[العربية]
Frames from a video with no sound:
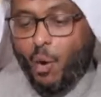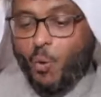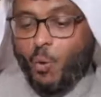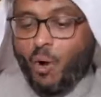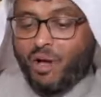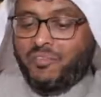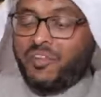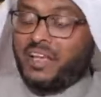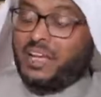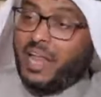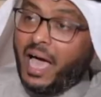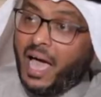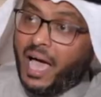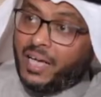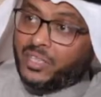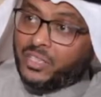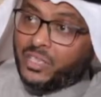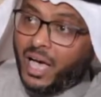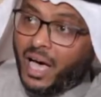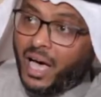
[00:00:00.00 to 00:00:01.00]
وفي
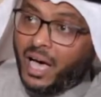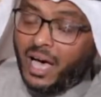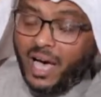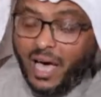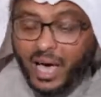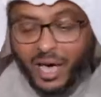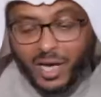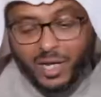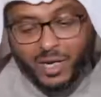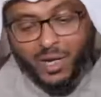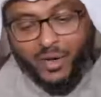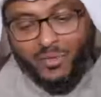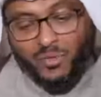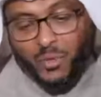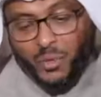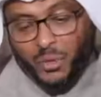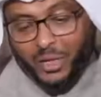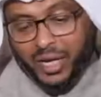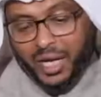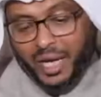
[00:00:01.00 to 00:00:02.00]
الحشا
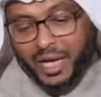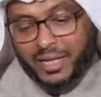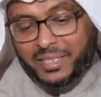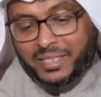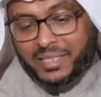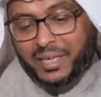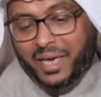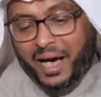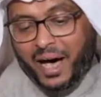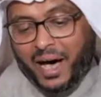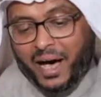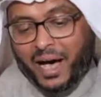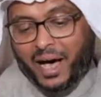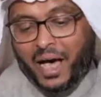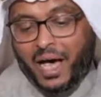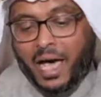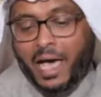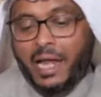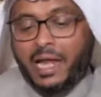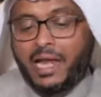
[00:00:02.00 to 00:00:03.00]

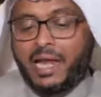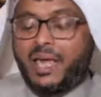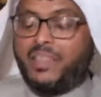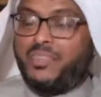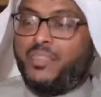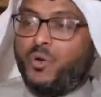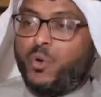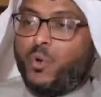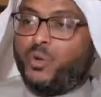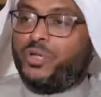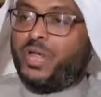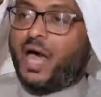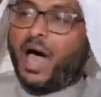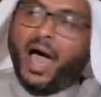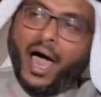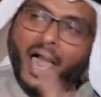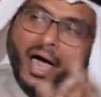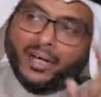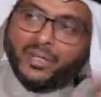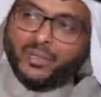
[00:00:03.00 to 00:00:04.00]
لفرقتها لذع
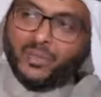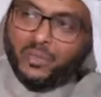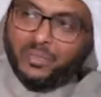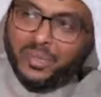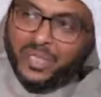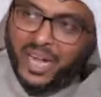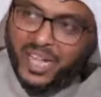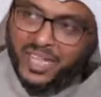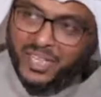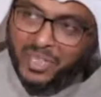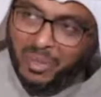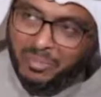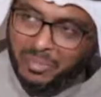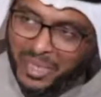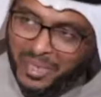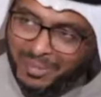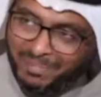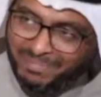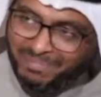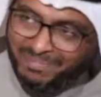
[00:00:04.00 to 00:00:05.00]
أحر من
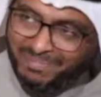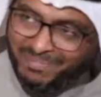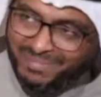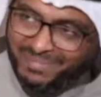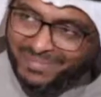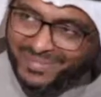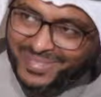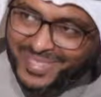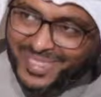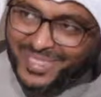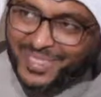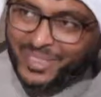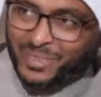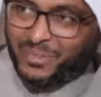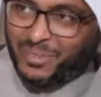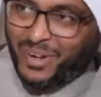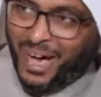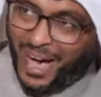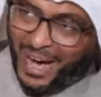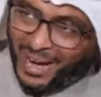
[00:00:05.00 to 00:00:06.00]
الجمر
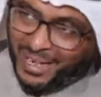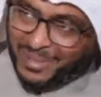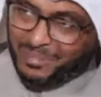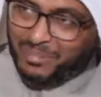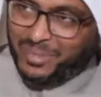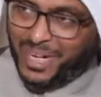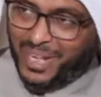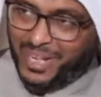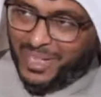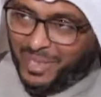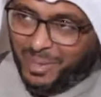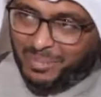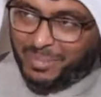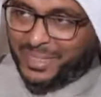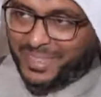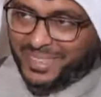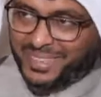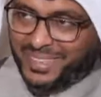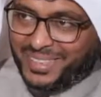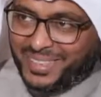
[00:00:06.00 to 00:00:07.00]
شوف أحر من
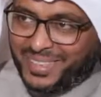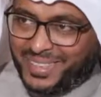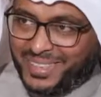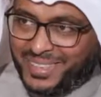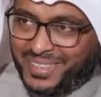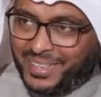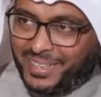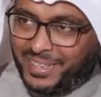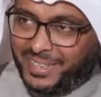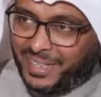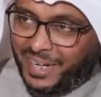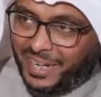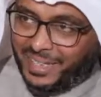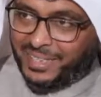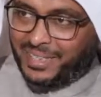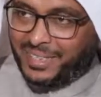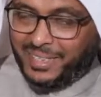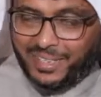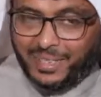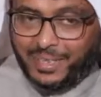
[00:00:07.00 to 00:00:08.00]
الجمر
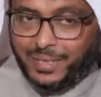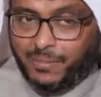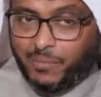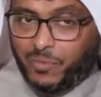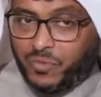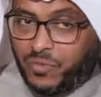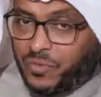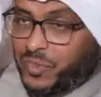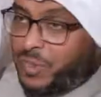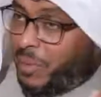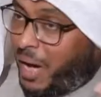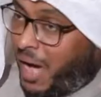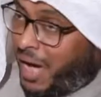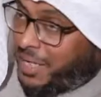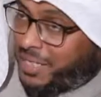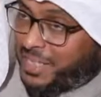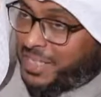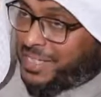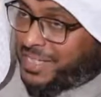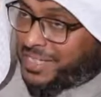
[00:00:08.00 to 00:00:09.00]
يعني في
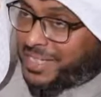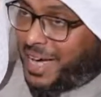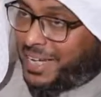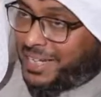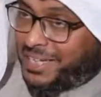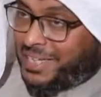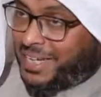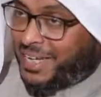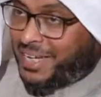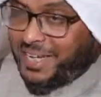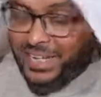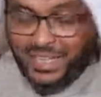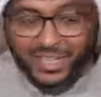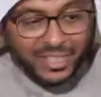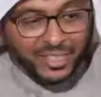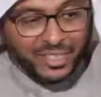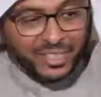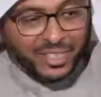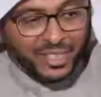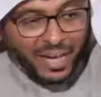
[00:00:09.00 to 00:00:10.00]
معاني إنسانية
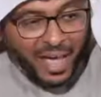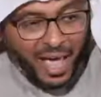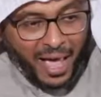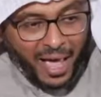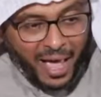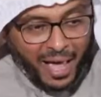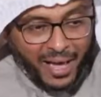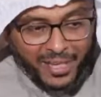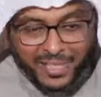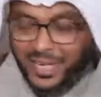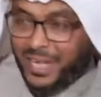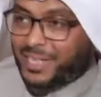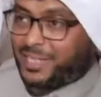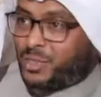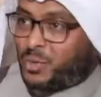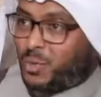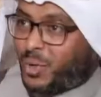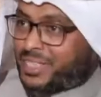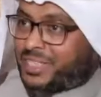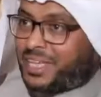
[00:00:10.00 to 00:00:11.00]
تصير
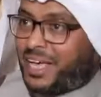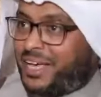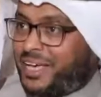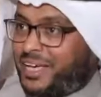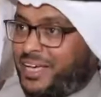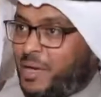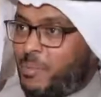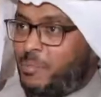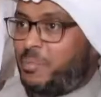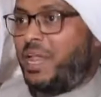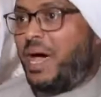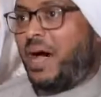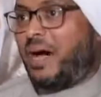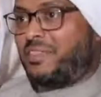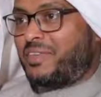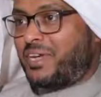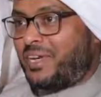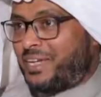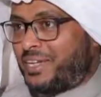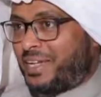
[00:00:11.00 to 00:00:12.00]
أشد وطأة من
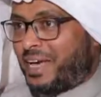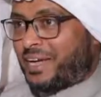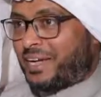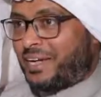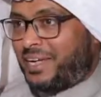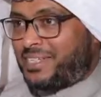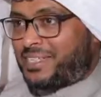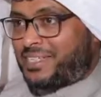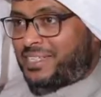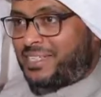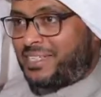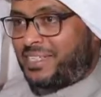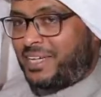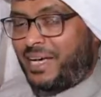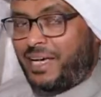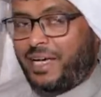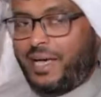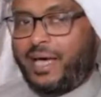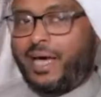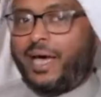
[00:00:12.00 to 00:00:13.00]
هذه النار
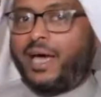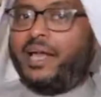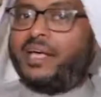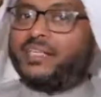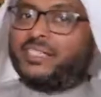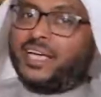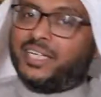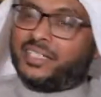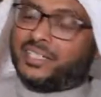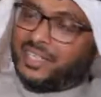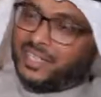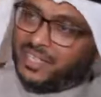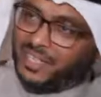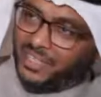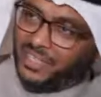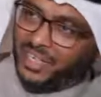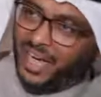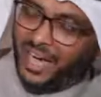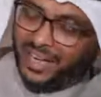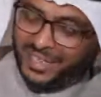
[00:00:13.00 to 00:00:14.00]
الحسية علشان كذي
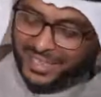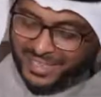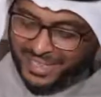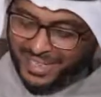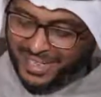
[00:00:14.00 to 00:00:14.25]
الشاعر